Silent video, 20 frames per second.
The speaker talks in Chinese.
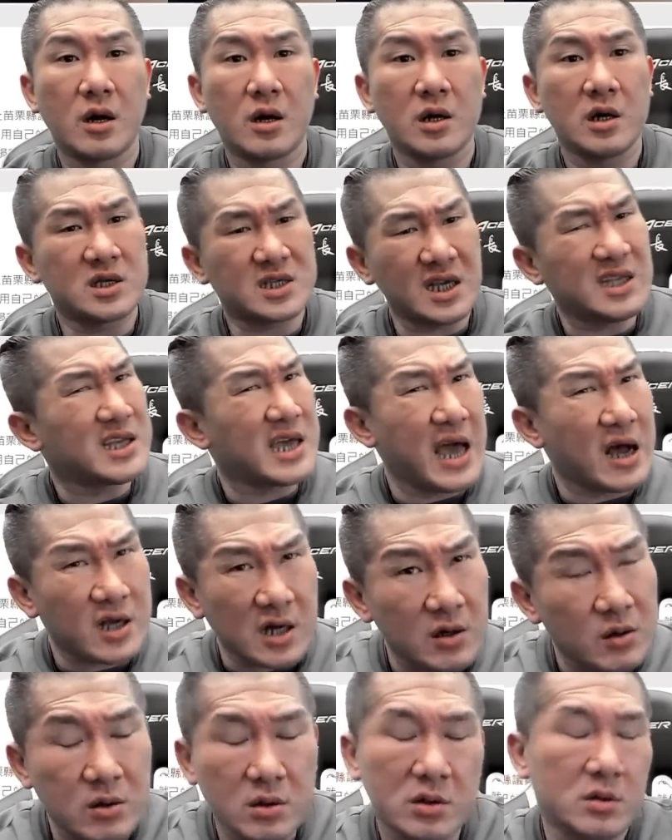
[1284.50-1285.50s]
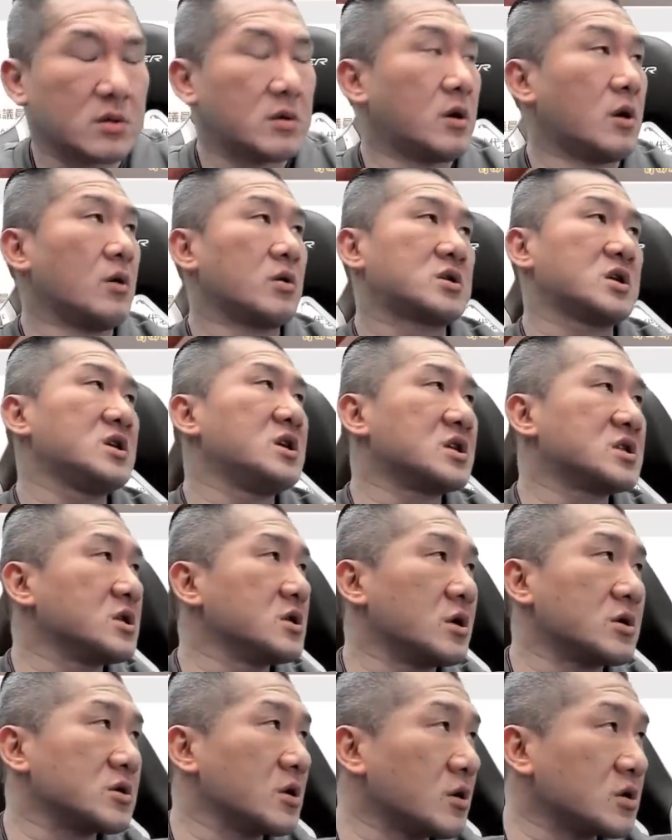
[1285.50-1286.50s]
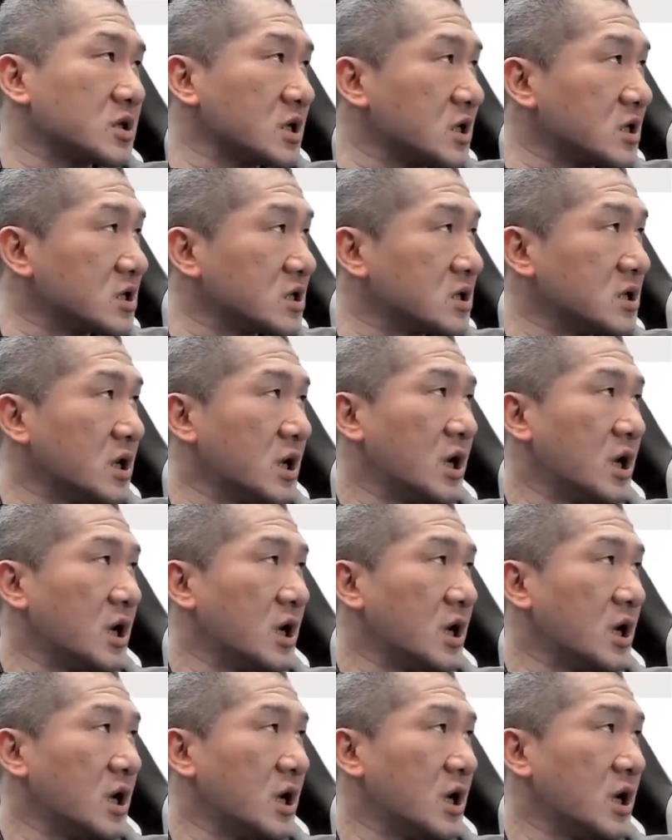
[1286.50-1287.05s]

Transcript: 你真的要攻？哦，真的是，有时候真的是。